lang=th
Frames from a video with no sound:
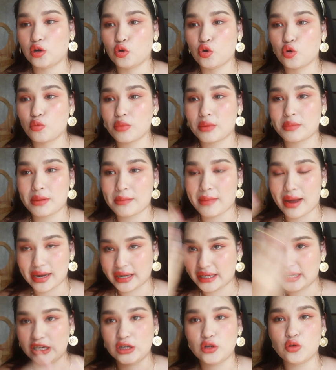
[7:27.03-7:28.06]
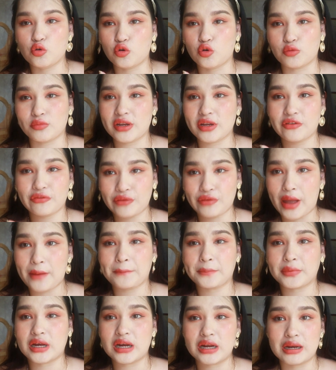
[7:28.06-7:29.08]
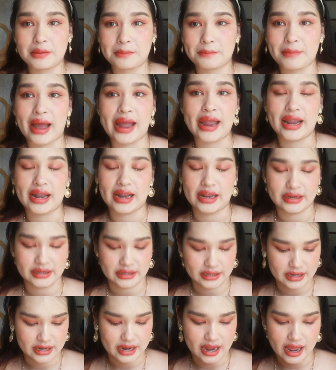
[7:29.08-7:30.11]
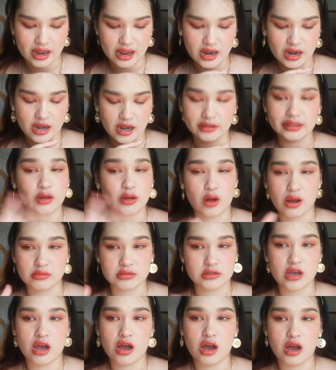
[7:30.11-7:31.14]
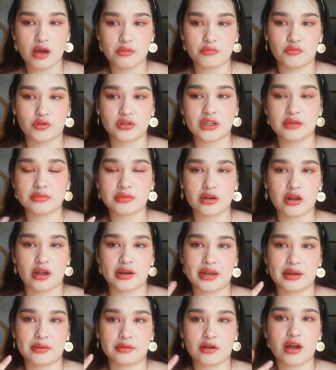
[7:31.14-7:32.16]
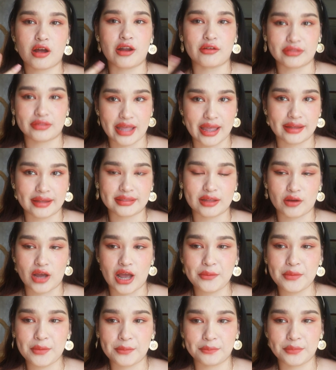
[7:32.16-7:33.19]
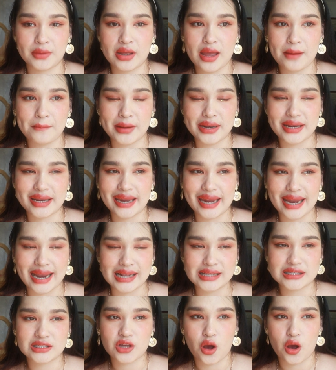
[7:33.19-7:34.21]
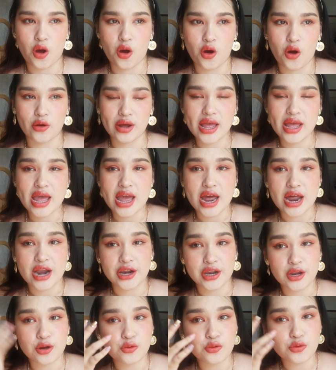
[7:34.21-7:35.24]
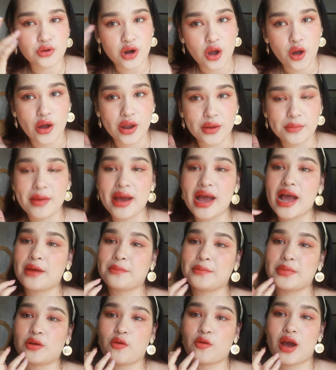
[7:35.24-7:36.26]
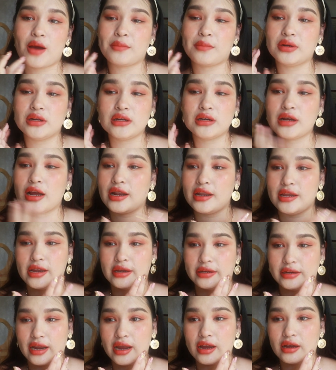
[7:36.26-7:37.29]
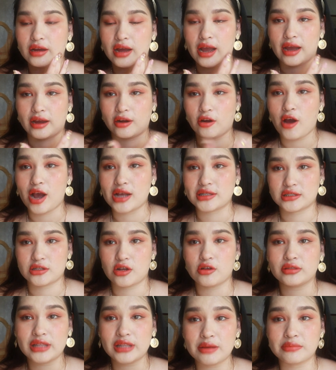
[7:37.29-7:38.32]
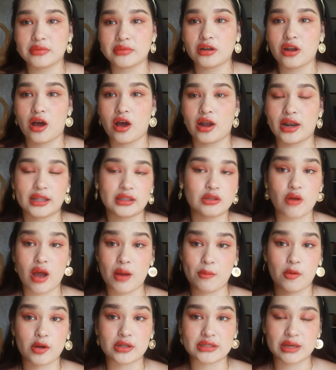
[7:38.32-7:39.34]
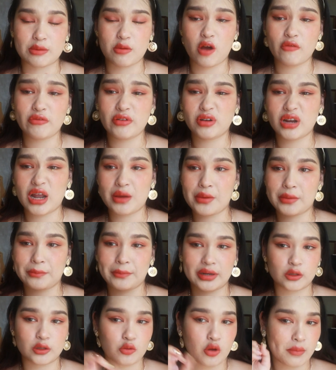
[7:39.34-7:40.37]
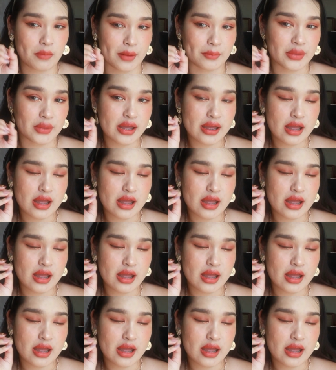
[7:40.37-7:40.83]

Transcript: ลุกมันประมาณนี้อยู่ไม่แฟบเกินไปอะไรอย่างนี้นะแล้วแต่ความชอบว่าเติมตลอดเนี่ยก็แล้วแต่ถ้าแบบเป็นเคสของริ้วรอยบ้างเป็นความลึกอะไรอย่างเงี้ยค่ะก็อาจจะต้องเติมตลอดแล้วตัวความพอใจเพราะฟิลเลอร์มันเป็นตัวแบบ